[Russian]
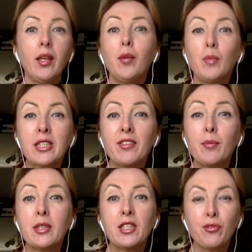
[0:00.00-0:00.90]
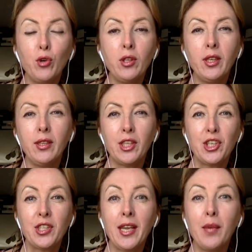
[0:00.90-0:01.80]
и мы с вами сегодня
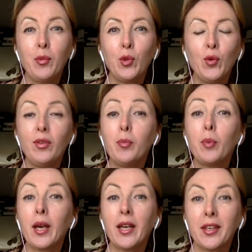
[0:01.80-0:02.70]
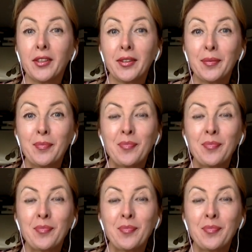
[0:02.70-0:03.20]
начинаем новый проект,